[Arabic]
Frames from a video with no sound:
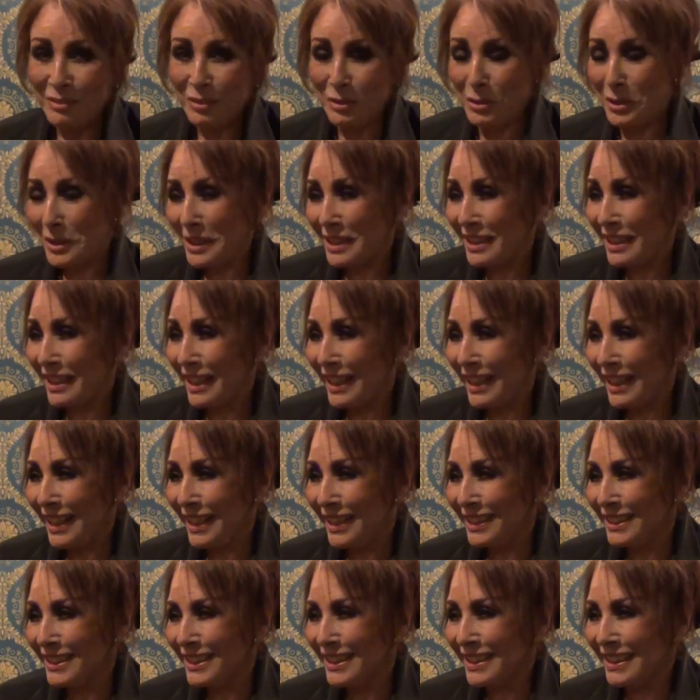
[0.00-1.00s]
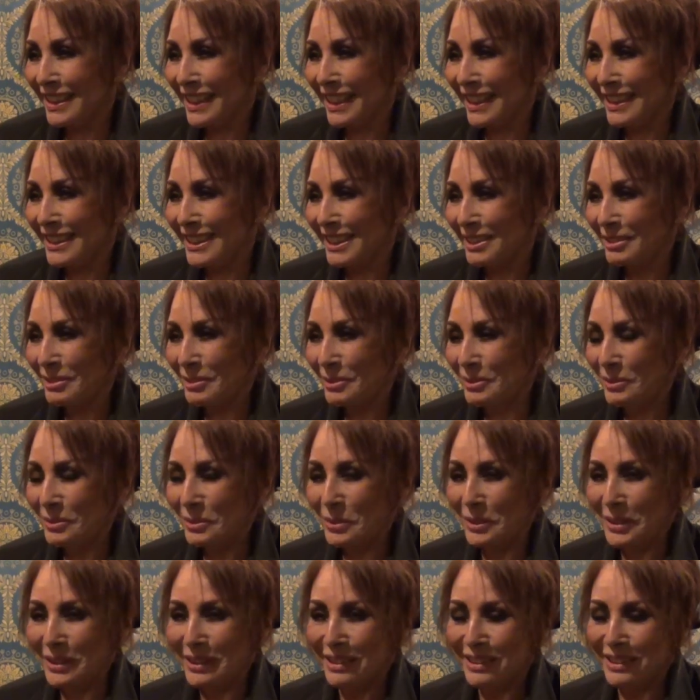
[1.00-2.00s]
في وسط اهلي يعني
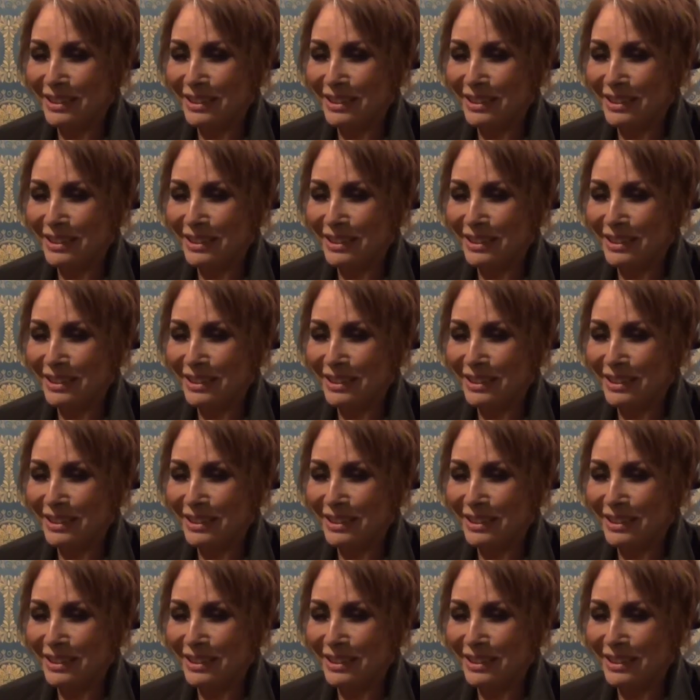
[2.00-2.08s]
و